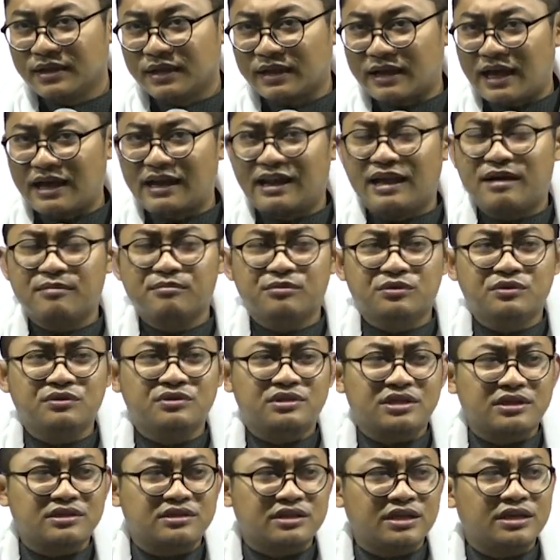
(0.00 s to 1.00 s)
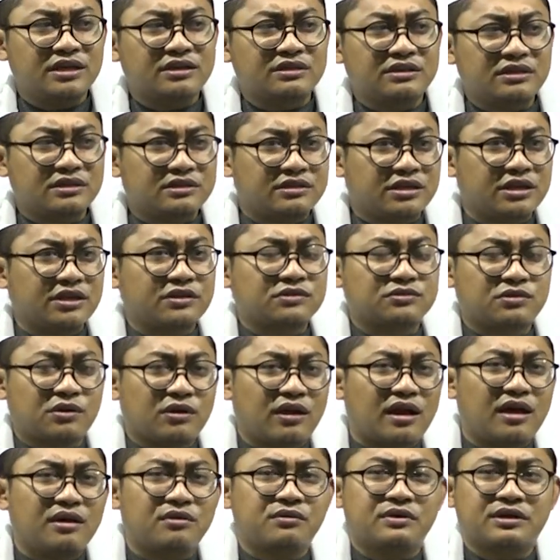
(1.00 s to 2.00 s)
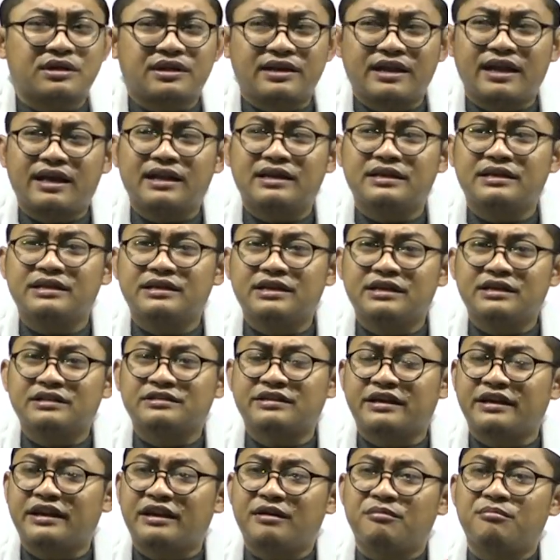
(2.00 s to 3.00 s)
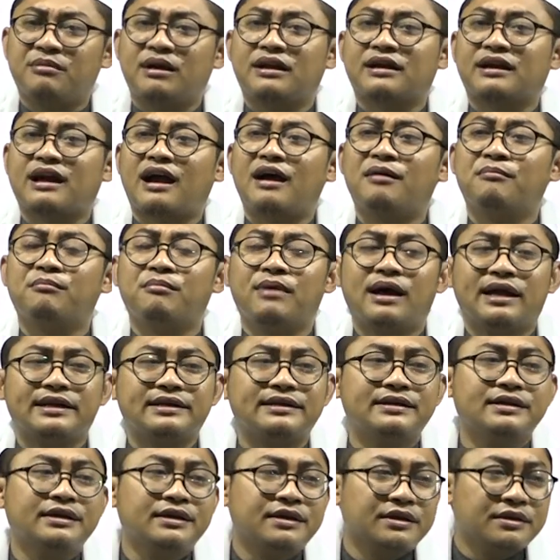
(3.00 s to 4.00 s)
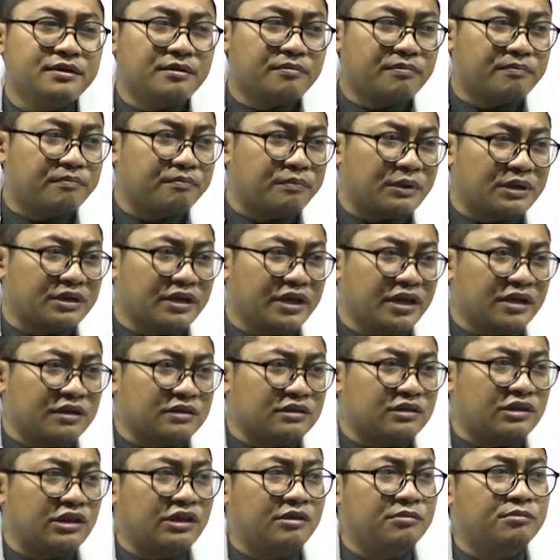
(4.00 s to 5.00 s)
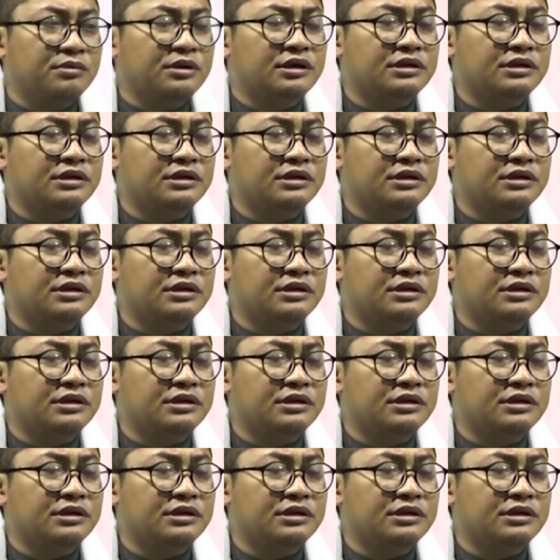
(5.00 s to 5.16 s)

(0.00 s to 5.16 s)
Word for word: kalamun titik-titik solawat nariya seeman kaman per RT